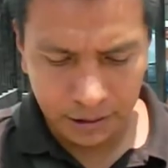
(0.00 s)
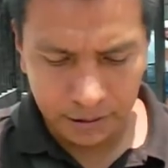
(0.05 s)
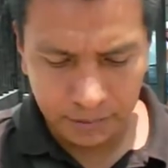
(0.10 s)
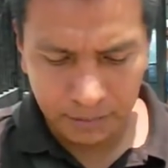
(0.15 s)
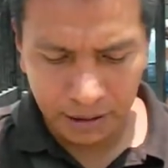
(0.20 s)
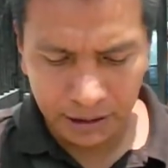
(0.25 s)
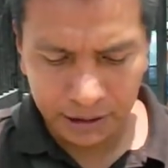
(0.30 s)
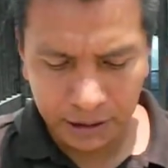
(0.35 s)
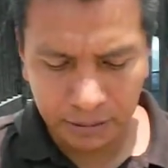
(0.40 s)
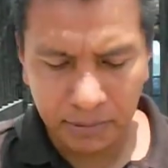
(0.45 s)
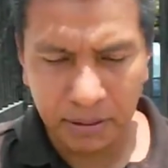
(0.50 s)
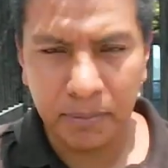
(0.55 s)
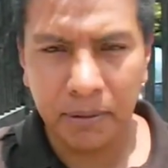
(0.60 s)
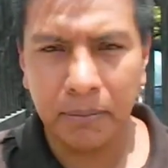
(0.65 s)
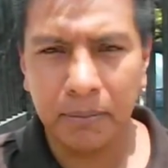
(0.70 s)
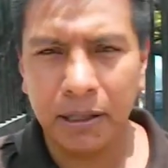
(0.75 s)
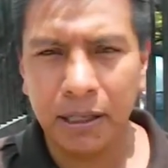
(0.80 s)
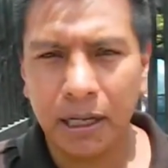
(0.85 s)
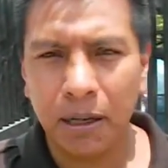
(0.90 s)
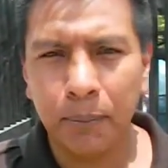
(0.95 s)
Va a ser mi
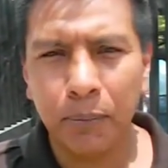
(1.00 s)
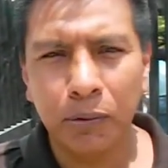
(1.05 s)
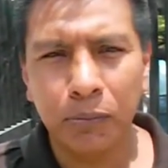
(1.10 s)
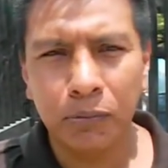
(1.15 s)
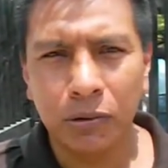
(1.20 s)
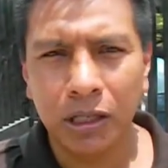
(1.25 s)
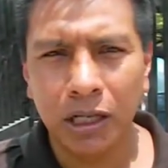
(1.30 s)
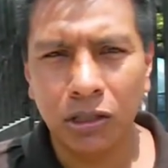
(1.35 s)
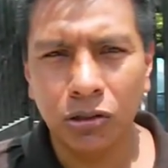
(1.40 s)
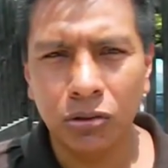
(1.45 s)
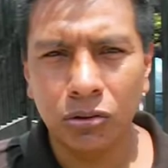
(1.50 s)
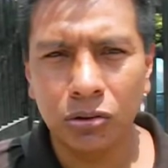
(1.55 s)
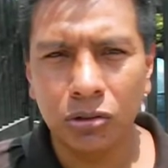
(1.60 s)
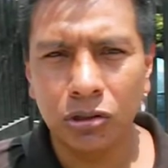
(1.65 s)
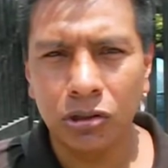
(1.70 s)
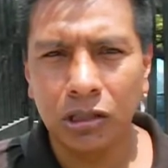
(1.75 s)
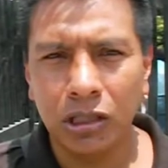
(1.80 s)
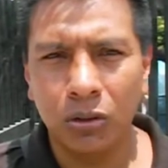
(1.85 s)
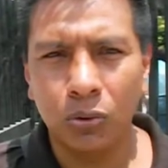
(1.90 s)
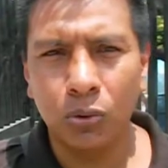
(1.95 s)
primer campeón mundial, yo estoy
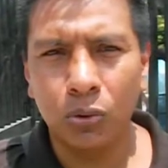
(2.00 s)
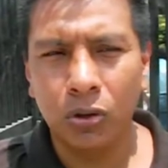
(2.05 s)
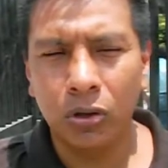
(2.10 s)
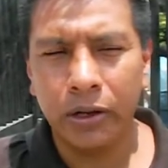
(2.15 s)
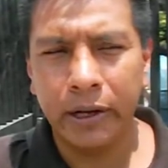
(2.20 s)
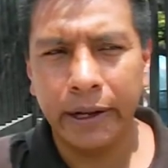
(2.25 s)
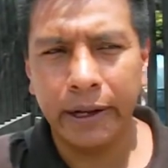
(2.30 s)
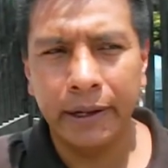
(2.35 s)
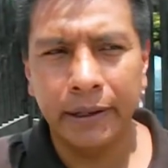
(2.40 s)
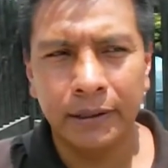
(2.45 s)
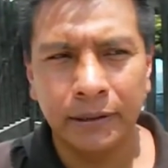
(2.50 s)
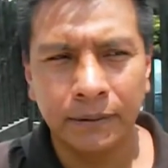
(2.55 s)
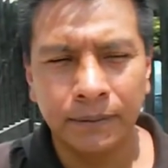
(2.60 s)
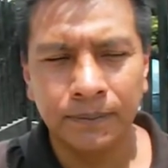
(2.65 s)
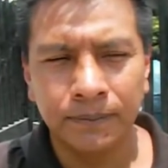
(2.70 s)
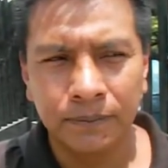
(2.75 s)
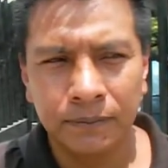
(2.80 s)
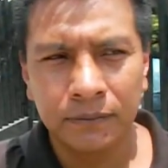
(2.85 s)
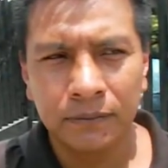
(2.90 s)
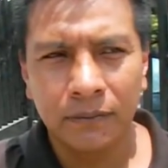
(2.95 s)
seguro que,
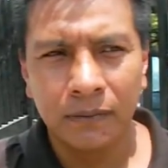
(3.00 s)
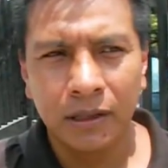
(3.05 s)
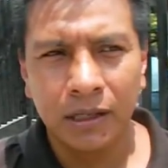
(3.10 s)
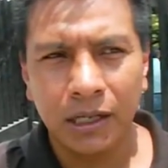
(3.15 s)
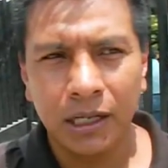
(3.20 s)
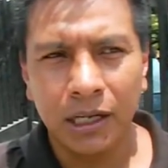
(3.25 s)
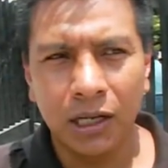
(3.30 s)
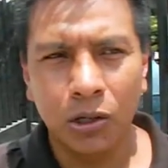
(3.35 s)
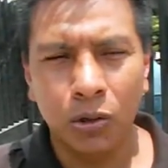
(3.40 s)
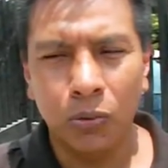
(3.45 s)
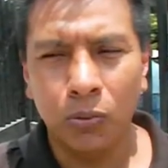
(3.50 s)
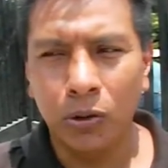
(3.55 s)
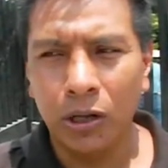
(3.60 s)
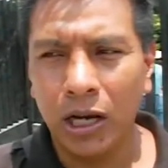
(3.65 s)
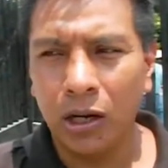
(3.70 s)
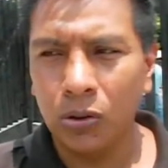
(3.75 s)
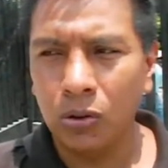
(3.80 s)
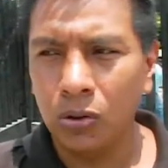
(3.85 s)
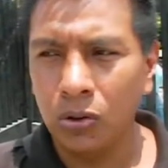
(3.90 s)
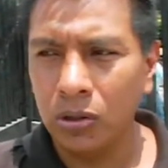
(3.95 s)
que lo voy a
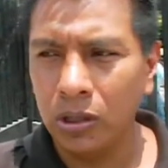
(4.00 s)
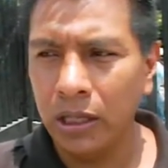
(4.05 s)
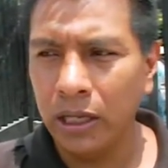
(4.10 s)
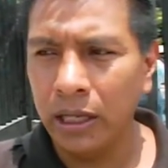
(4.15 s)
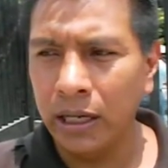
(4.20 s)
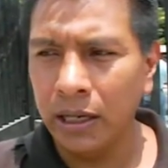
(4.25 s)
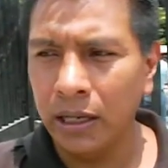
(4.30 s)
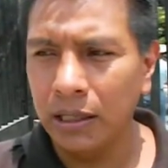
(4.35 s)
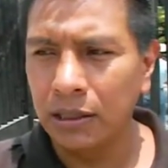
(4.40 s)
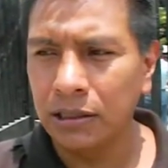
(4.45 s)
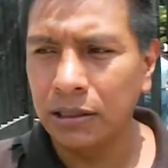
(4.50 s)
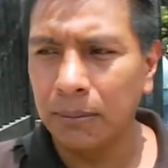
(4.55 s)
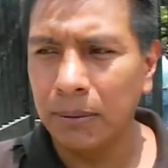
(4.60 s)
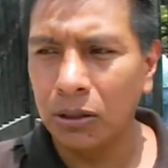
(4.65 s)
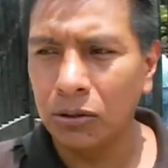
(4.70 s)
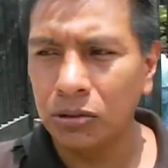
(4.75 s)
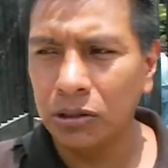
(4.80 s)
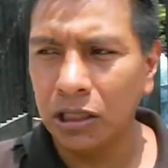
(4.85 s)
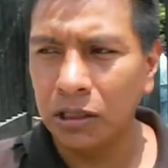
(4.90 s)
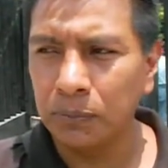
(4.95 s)
coronar. El
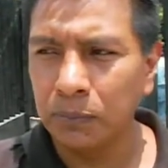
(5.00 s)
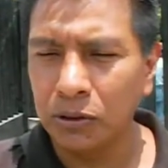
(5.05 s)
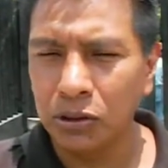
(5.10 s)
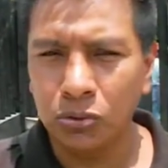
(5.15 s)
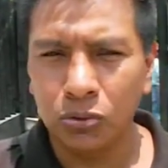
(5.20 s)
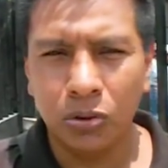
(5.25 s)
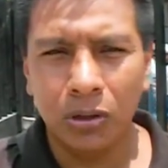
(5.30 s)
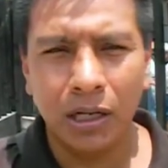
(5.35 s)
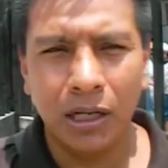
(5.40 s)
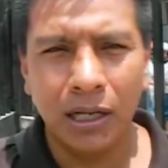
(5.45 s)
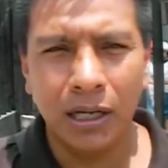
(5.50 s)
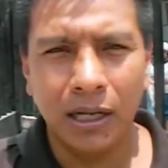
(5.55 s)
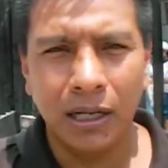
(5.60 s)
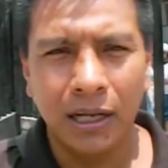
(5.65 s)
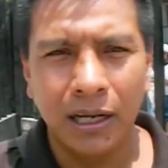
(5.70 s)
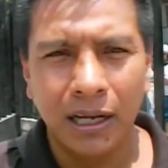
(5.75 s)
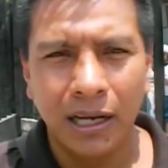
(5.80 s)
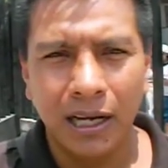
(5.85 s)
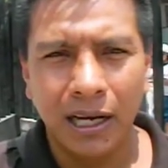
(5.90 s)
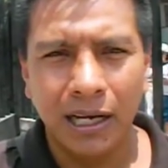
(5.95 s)
chamaco está dispuesto a,
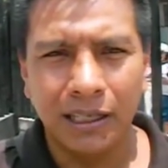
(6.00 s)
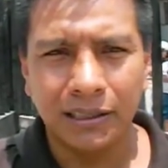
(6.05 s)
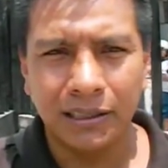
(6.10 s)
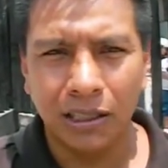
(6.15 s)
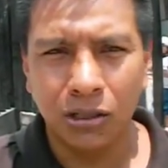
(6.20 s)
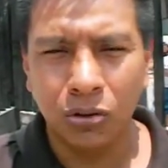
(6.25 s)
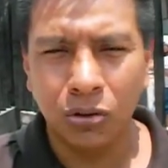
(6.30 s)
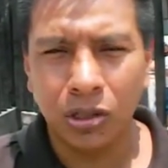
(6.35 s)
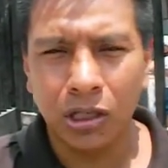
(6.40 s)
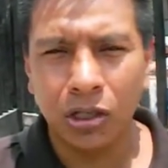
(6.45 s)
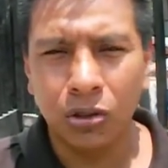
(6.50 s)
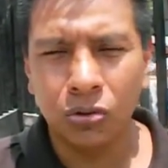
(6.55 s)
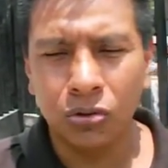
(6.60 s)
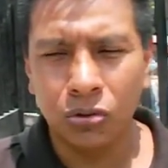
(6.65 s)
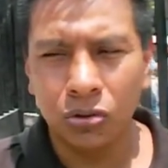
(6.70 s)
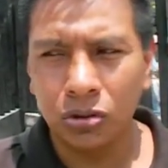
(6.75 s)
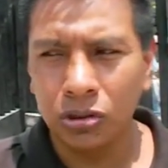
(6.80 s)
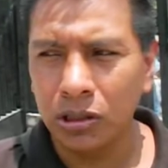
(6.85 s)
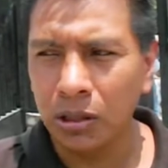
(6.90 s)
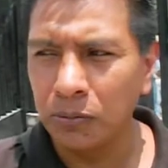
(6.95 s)
hacer lo que
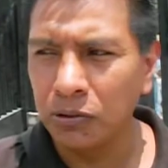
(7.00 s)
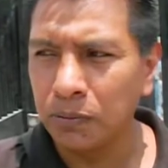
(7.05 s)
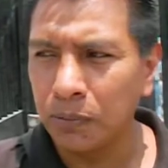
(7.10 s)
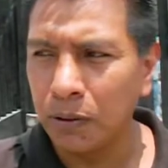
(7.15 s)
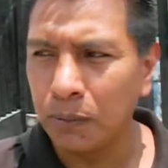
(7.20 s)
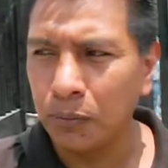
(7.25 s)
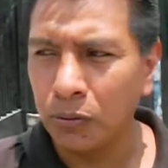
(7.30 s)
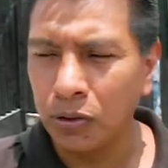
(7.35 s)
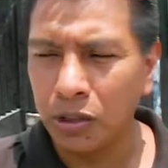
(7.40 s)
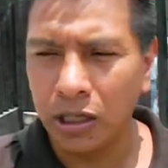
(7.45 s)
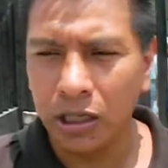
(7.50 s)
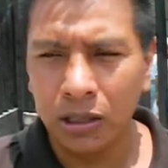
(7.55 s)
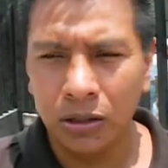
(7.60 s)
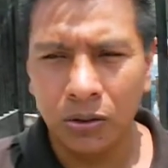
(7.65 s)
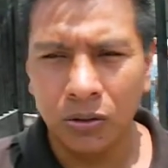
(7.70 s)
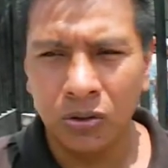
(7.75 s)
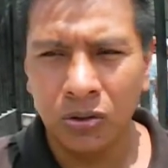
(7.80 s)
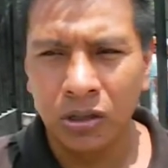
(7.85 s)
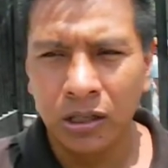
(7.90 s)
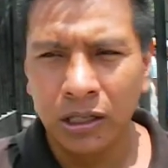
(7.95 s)
nosotros estamos
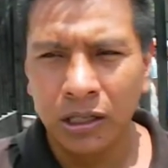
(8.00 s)
proponiendo.